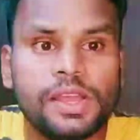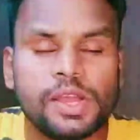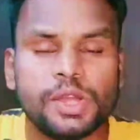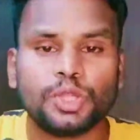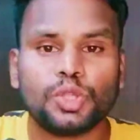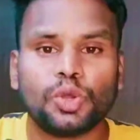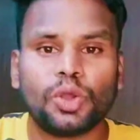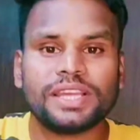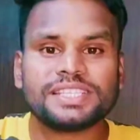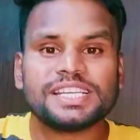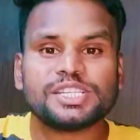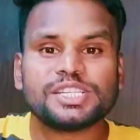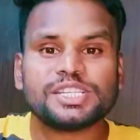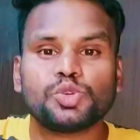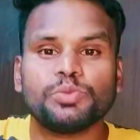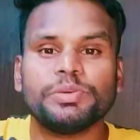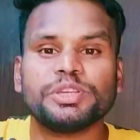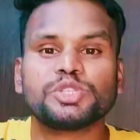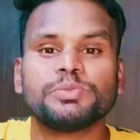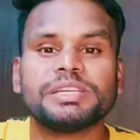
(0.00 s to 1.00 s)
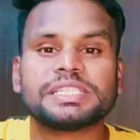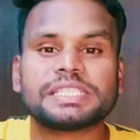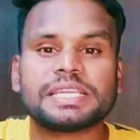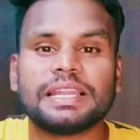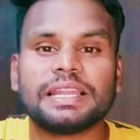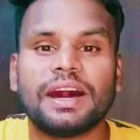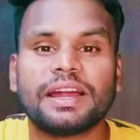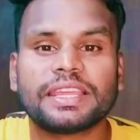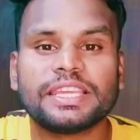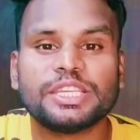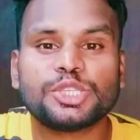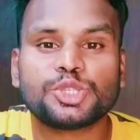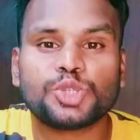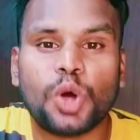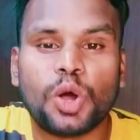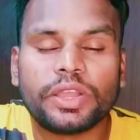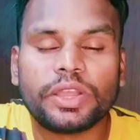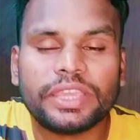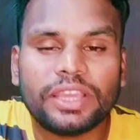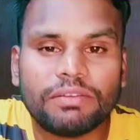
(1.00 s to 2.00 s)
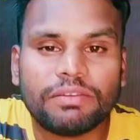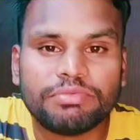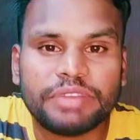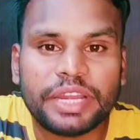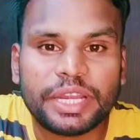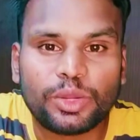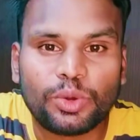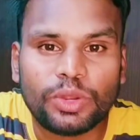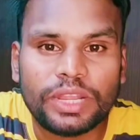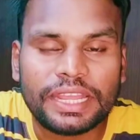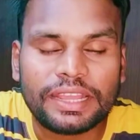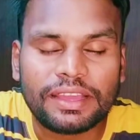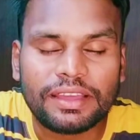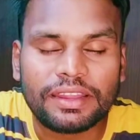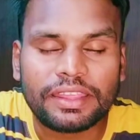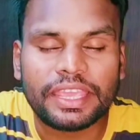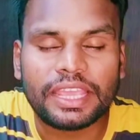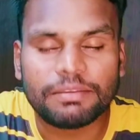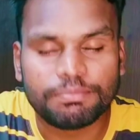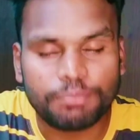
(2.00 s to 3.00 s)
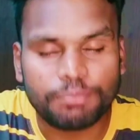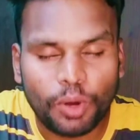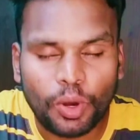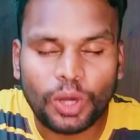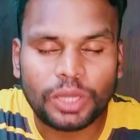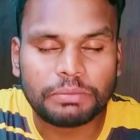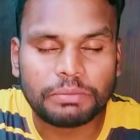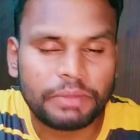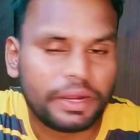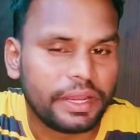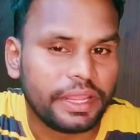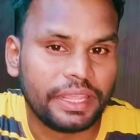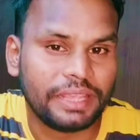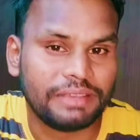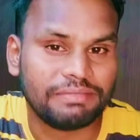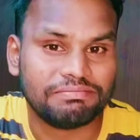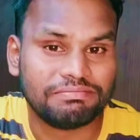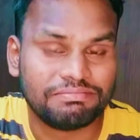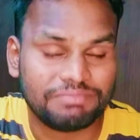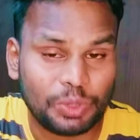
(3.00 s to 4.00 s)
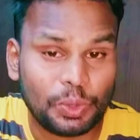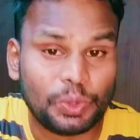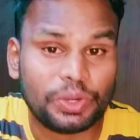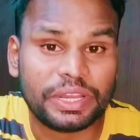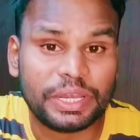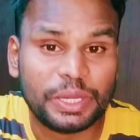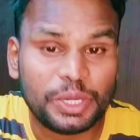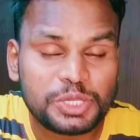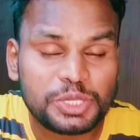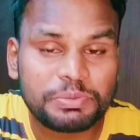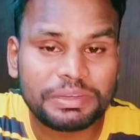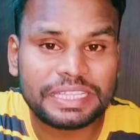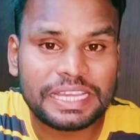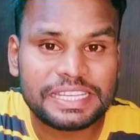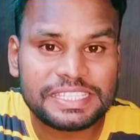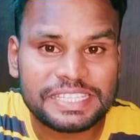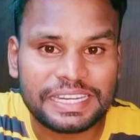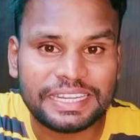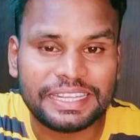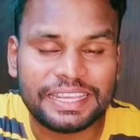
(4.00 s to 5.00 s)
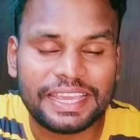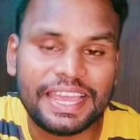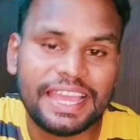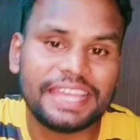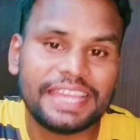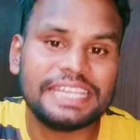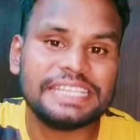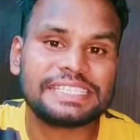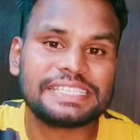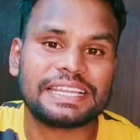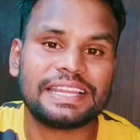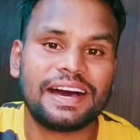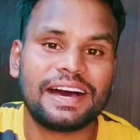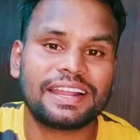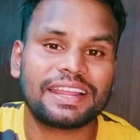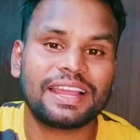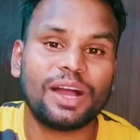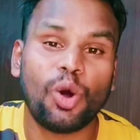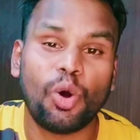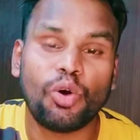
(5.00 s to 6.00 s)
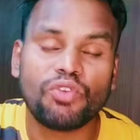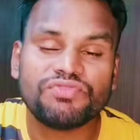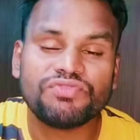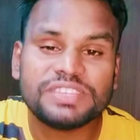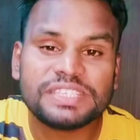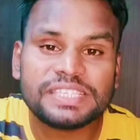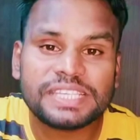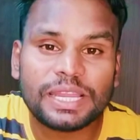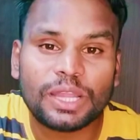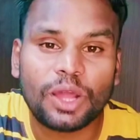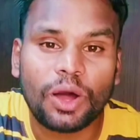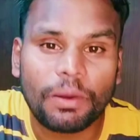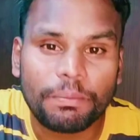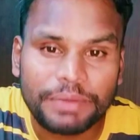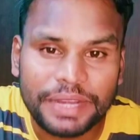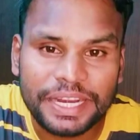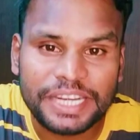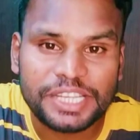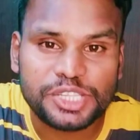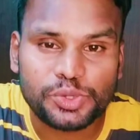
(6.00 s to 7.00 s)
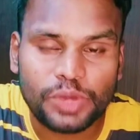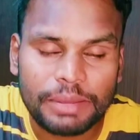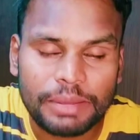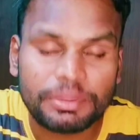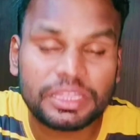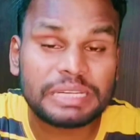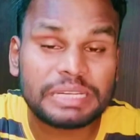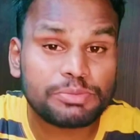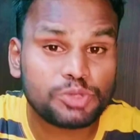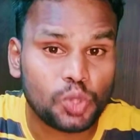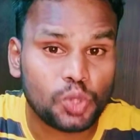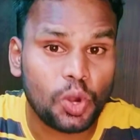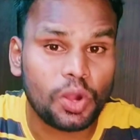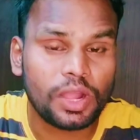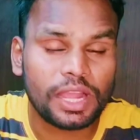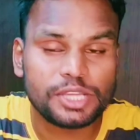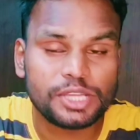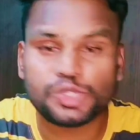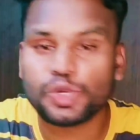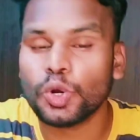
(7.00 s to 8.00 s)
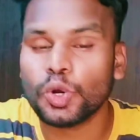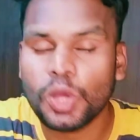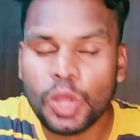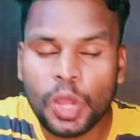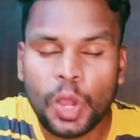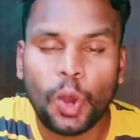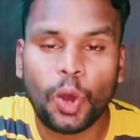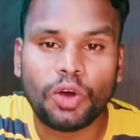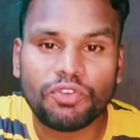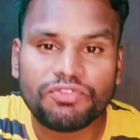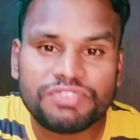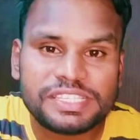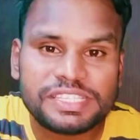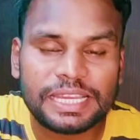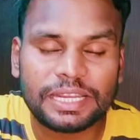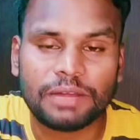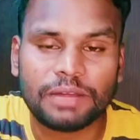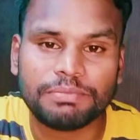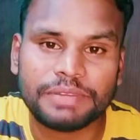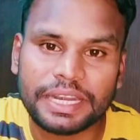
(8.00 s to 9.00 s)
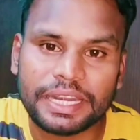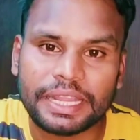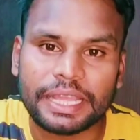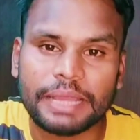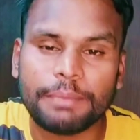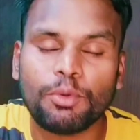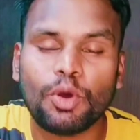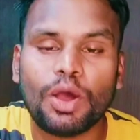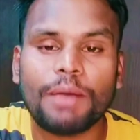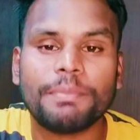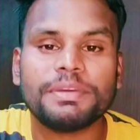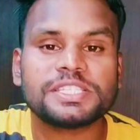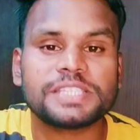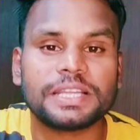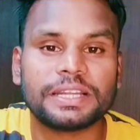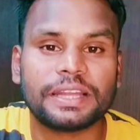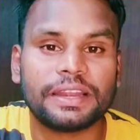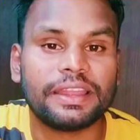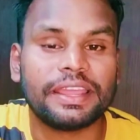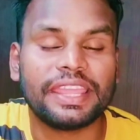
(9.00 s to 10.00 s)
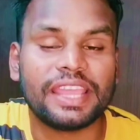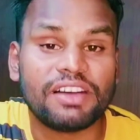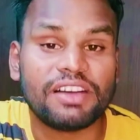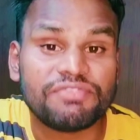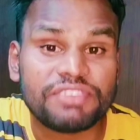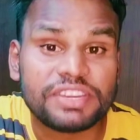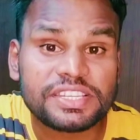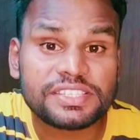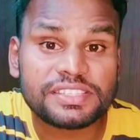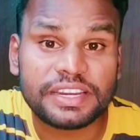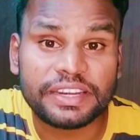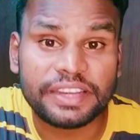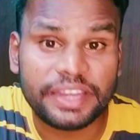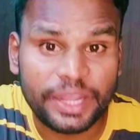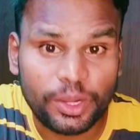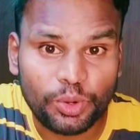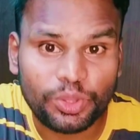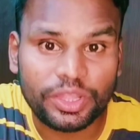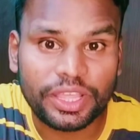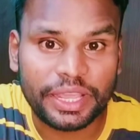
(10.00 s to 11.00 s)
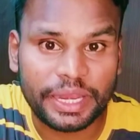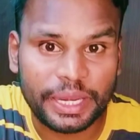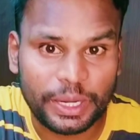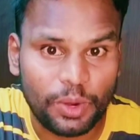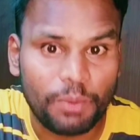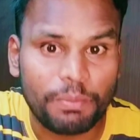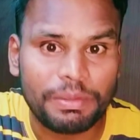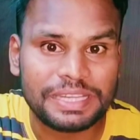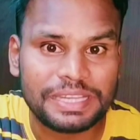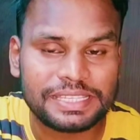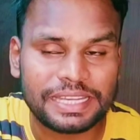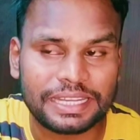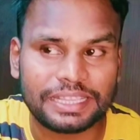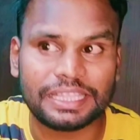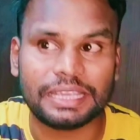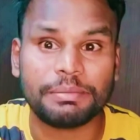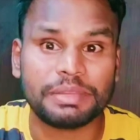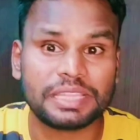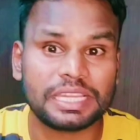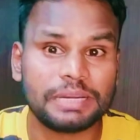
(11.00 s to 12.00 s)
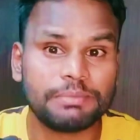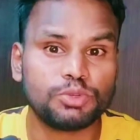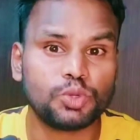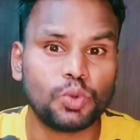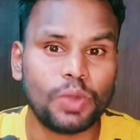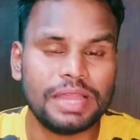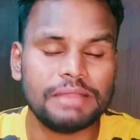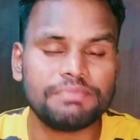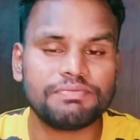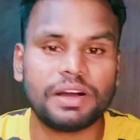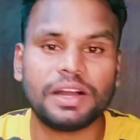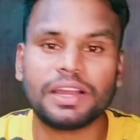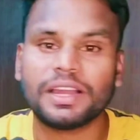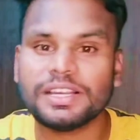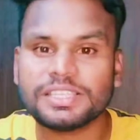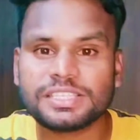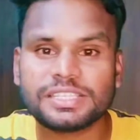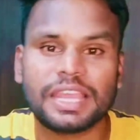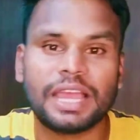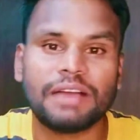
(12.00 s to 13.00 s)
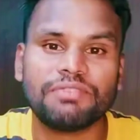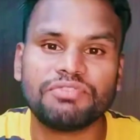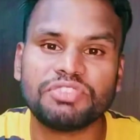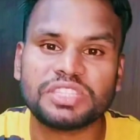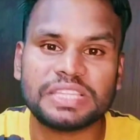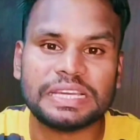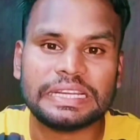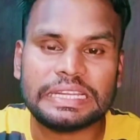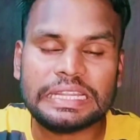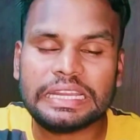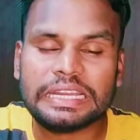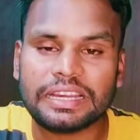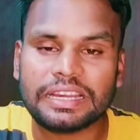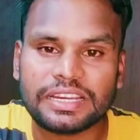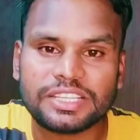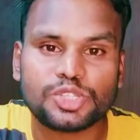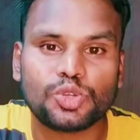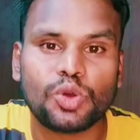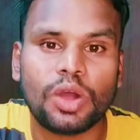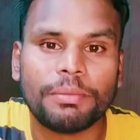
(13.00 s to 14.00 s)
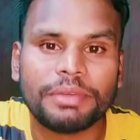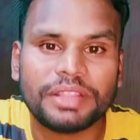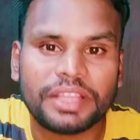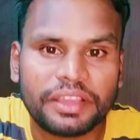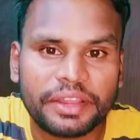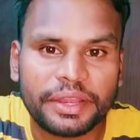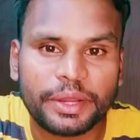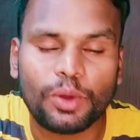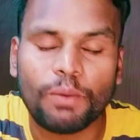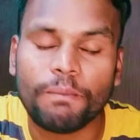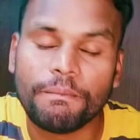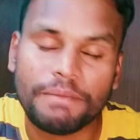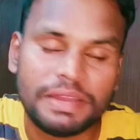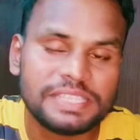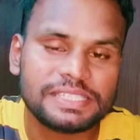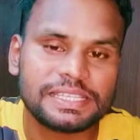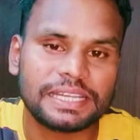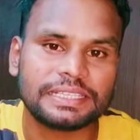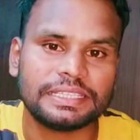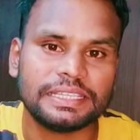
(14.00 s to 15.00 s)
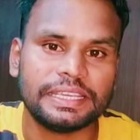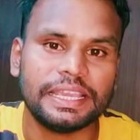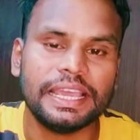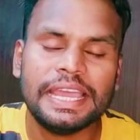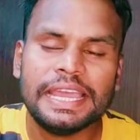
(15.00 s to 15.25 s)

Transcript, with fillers: तो वैसे सुबह सुबह सलार के सॉन्ग की अपडेट को लेकर के एक बहुत बड़ी गुड न्यूज़ पता चली है कि सलार का ऑफिशियल अपडेट जो है मतलब सॉन्ग का जो ऑफिशियल अपडेट है वो हमें सैटरडे या फिर संडे को देखने को मिल सकती है मतलब 12 अगस्त या फिर 13 अगस्त को हमें देखने को मिल सकती है